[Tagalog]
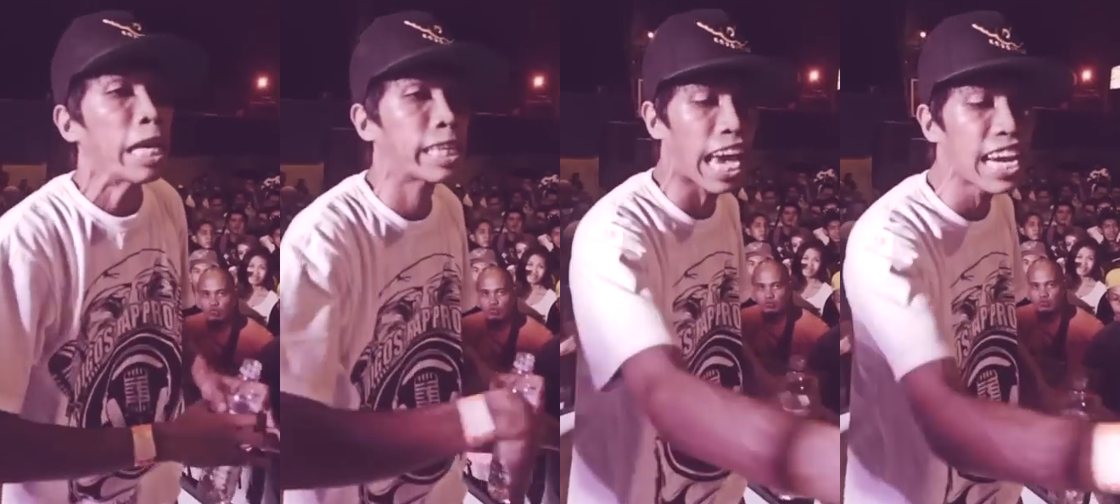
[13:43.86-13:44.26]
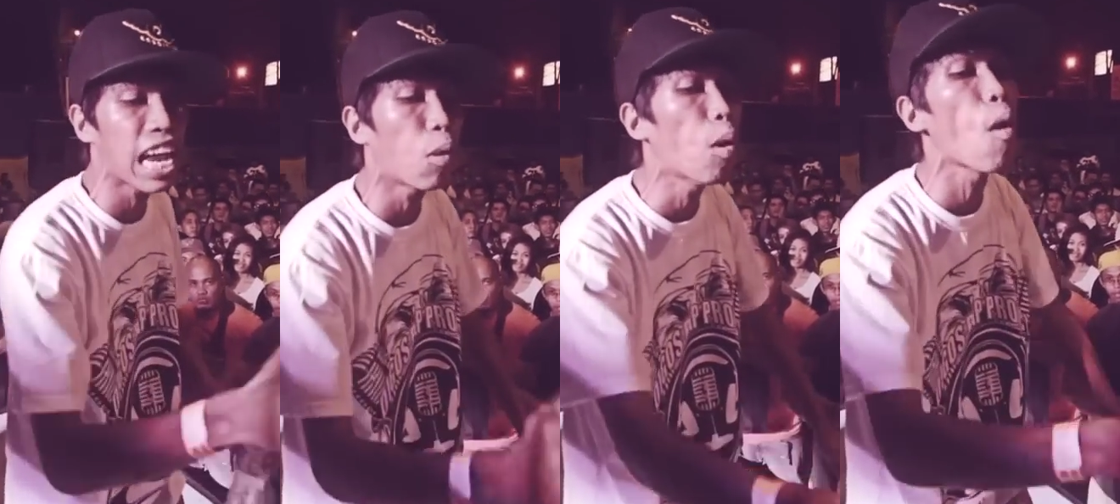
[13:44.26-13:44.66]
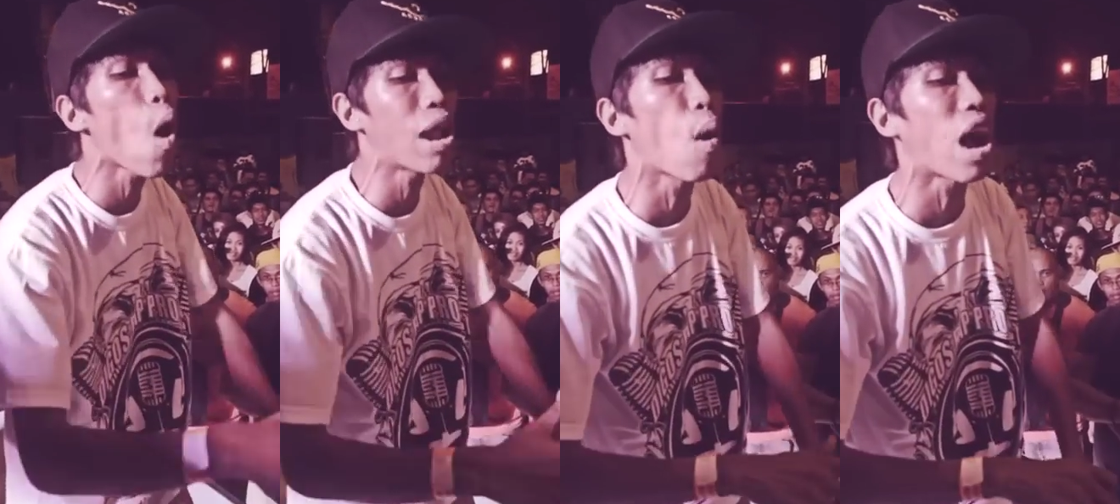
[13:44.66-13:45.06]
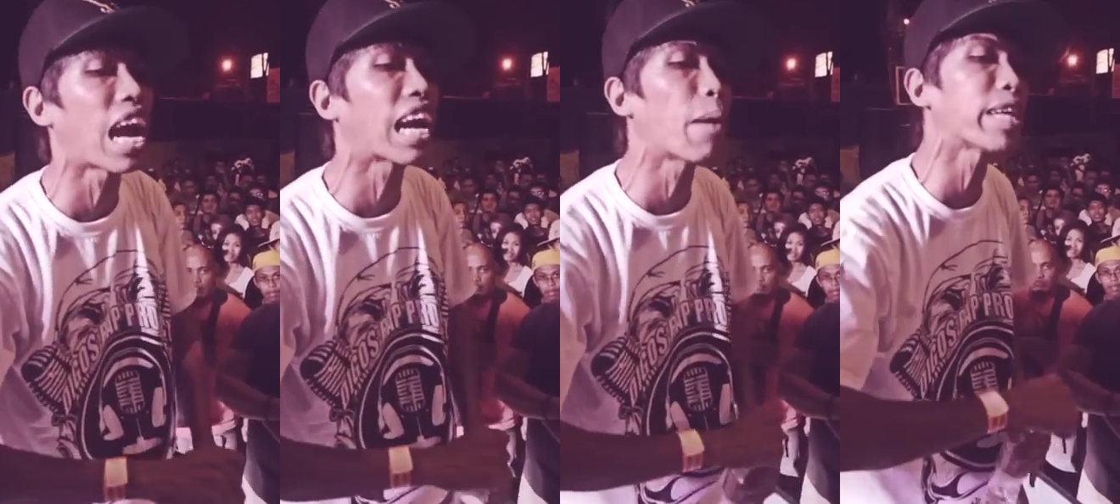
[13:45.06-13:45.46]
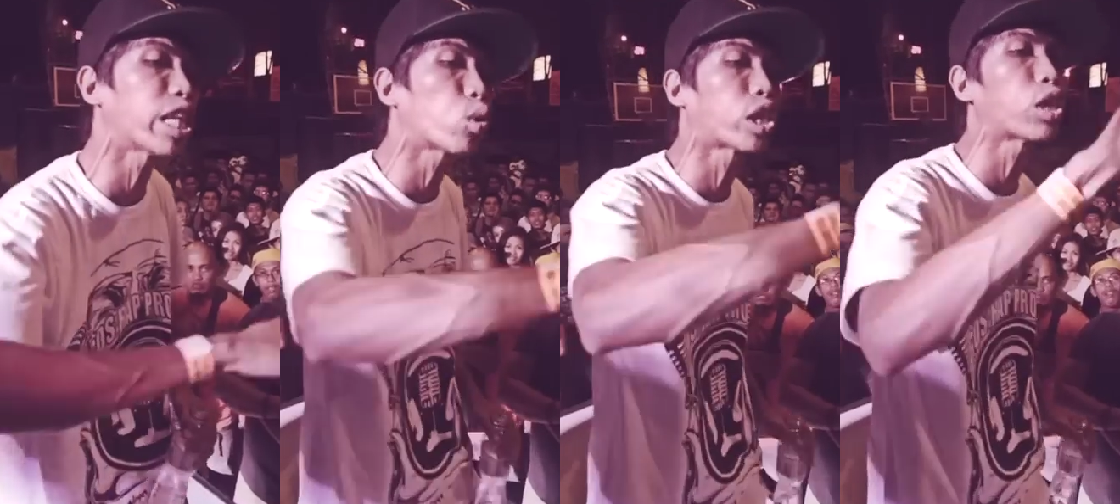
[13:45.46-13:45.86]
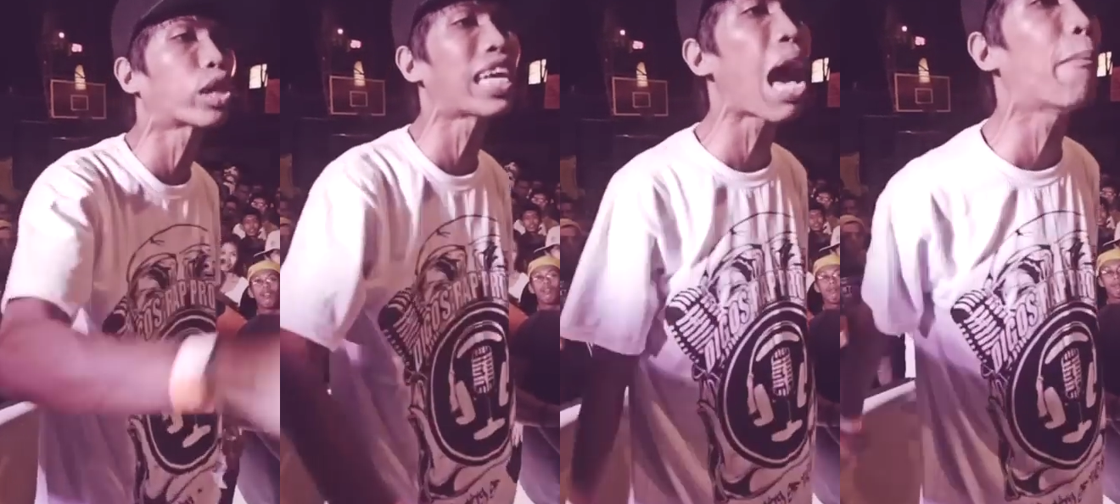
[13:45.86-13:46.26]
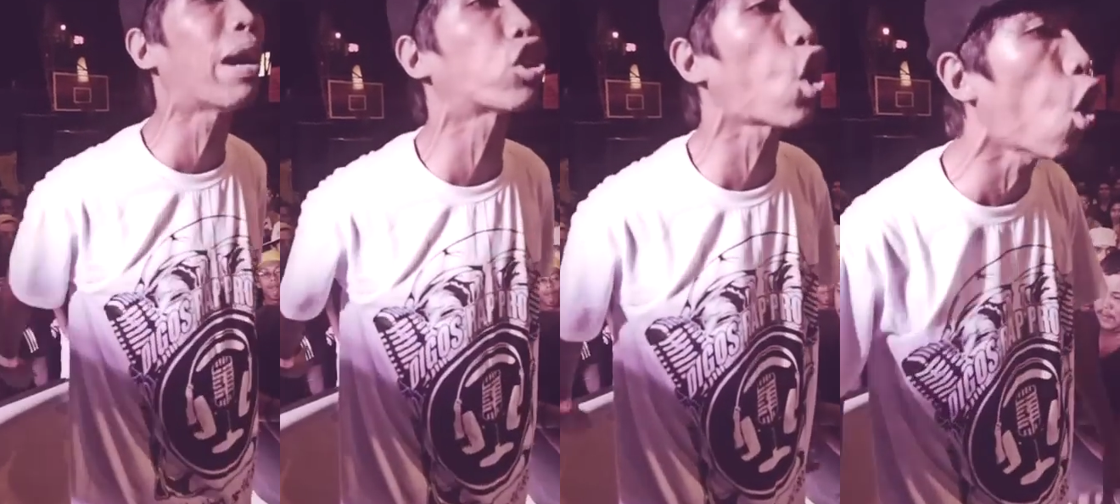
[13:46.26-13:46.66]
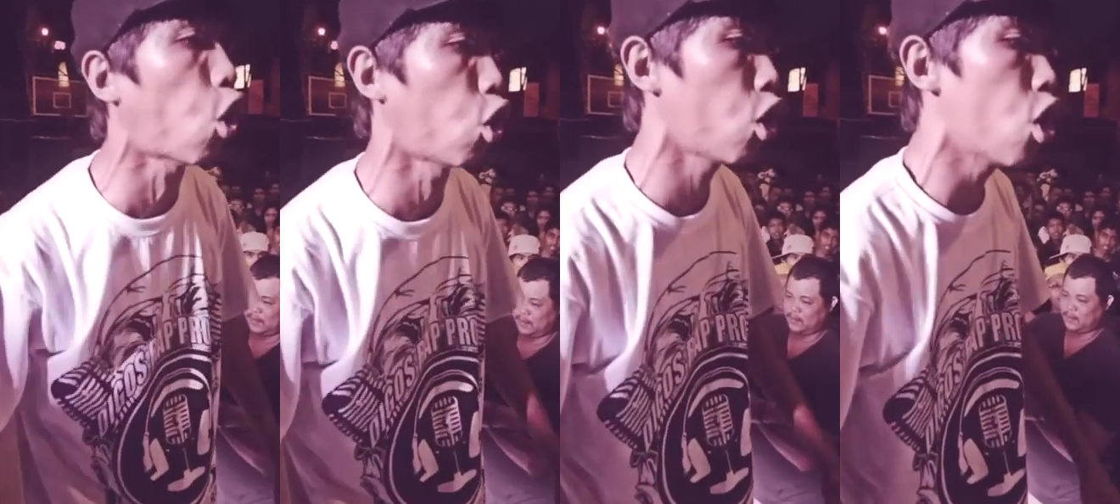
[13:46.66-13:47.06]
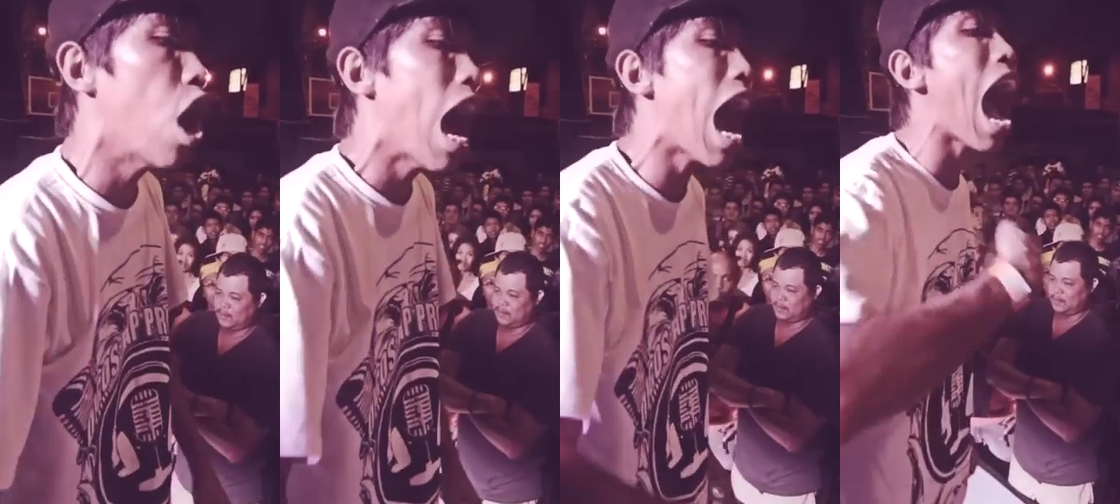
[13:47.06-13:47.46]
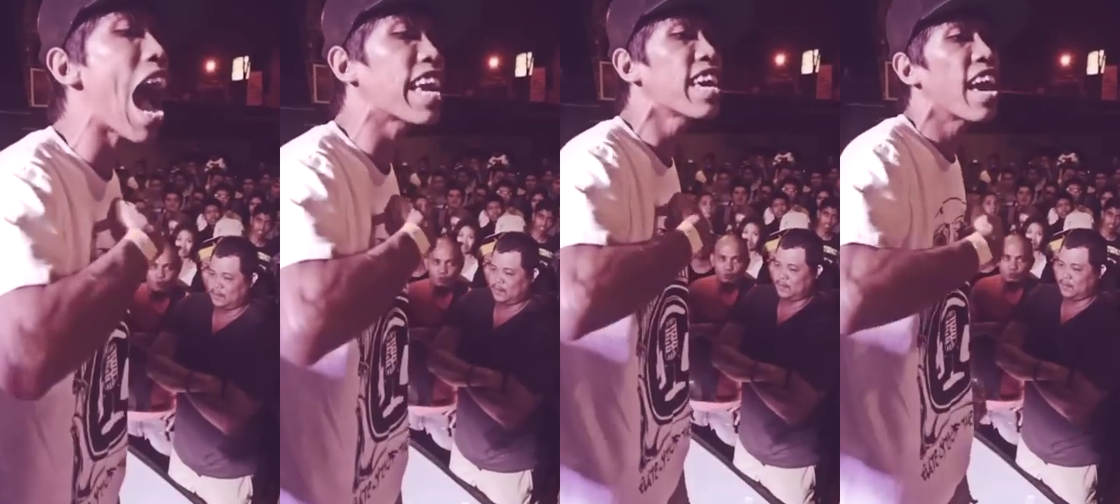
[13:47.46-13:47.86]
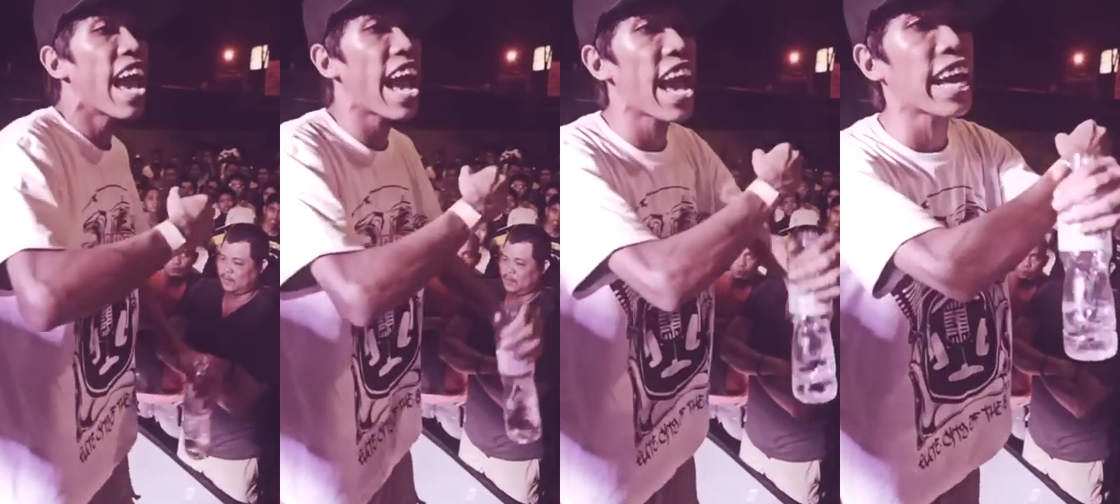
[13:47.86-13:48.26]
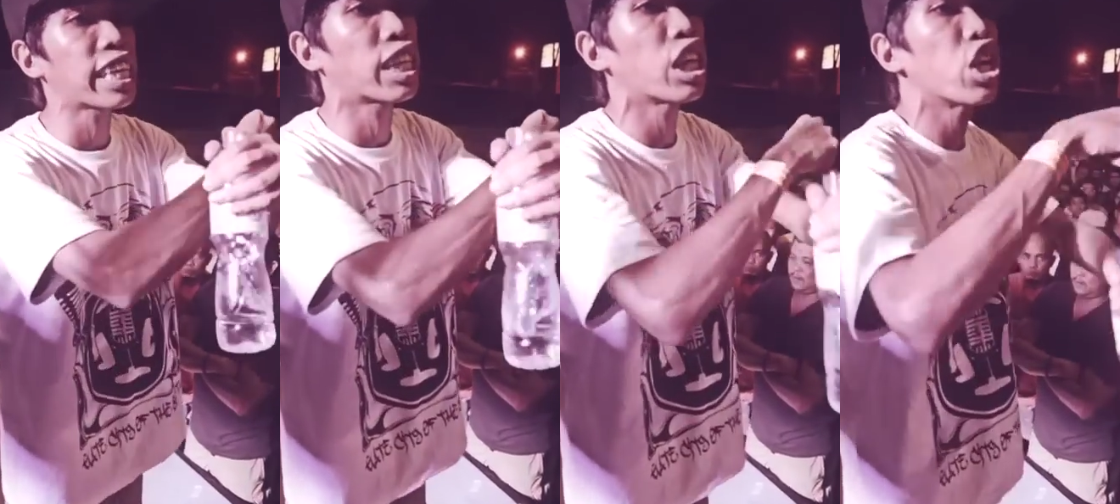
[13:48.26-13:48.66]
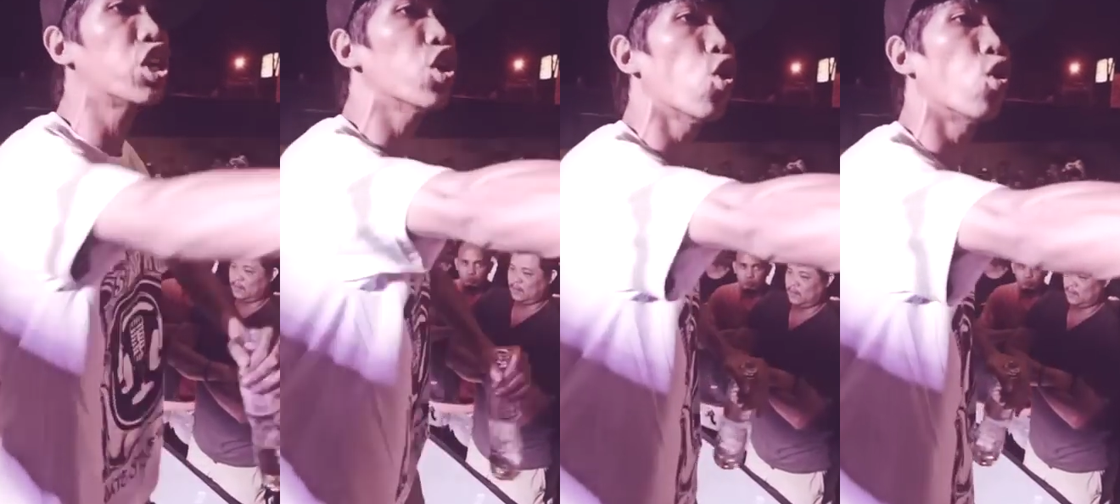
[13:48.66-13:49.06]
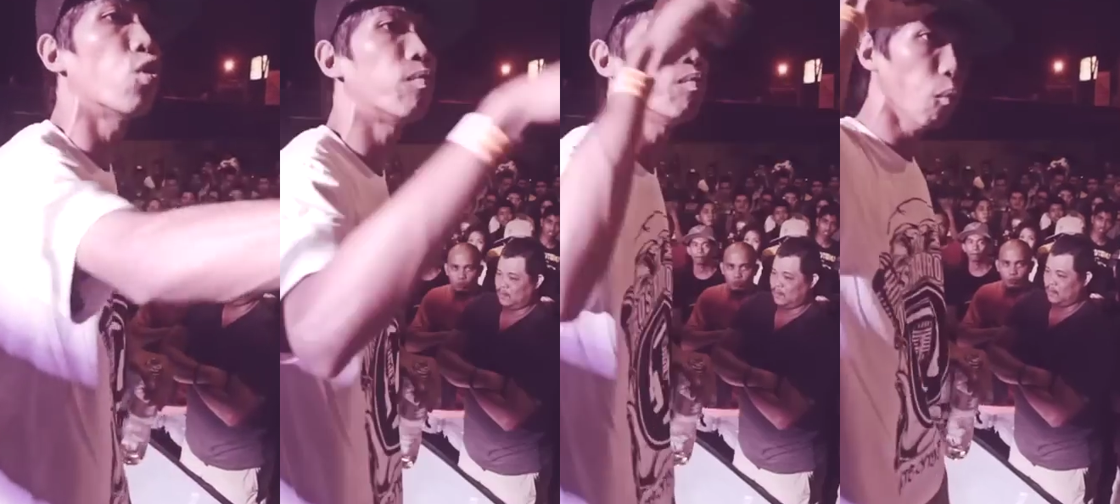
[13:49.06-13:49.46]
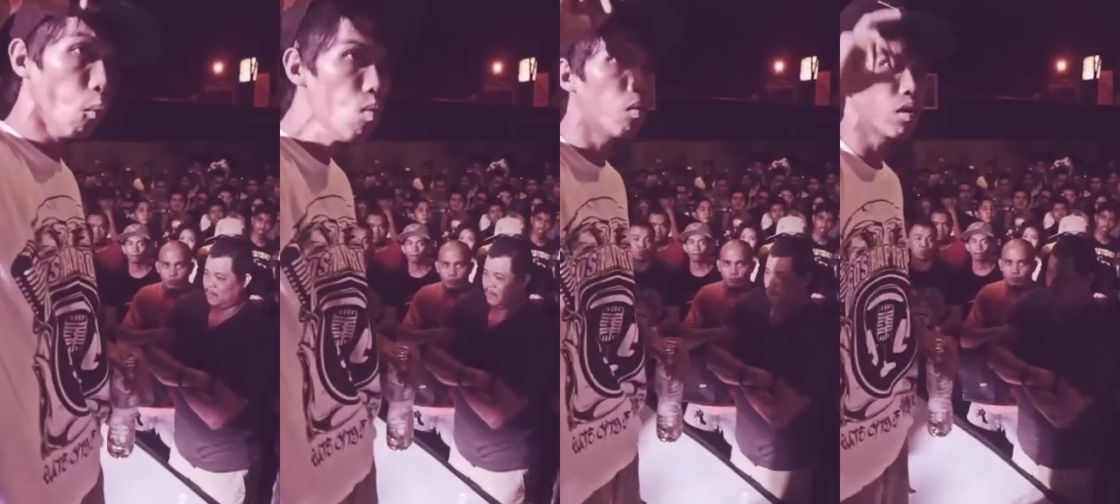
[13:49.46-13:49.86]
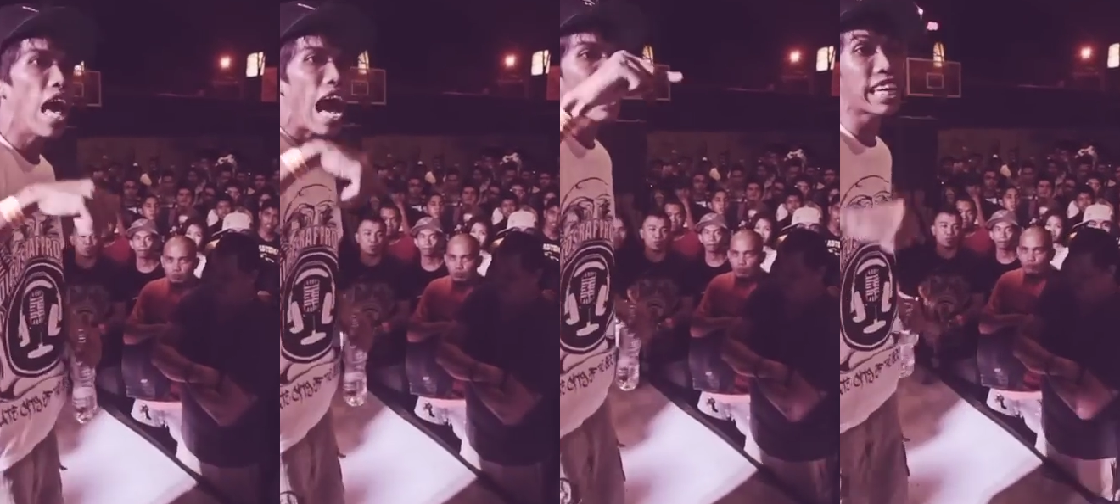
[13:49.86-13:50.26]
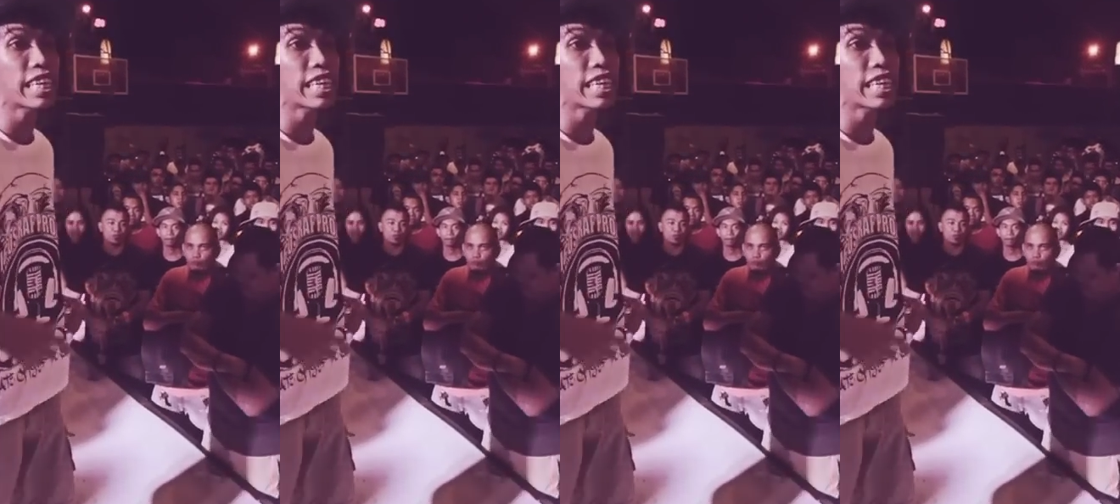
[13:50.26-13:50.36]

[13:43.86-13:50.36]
scale ng kabubuhan mo ang gagamitin ko sa'yo sa labang to. I-X-U. At ang